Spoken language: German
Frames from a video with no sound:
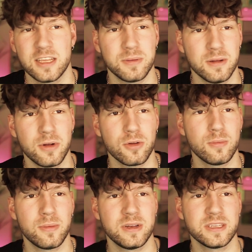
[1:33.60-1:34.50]
Ich bin immer noch
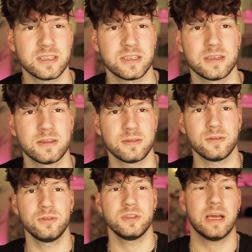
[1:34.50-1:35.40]
überbelichtet
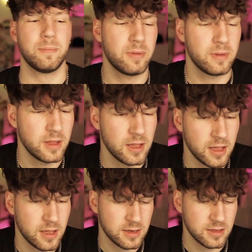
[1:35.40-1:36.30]
und ich habe
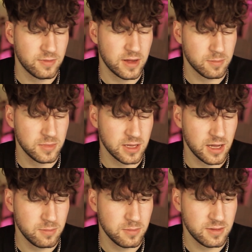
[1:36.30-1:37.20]
das fuckt mich gerade ein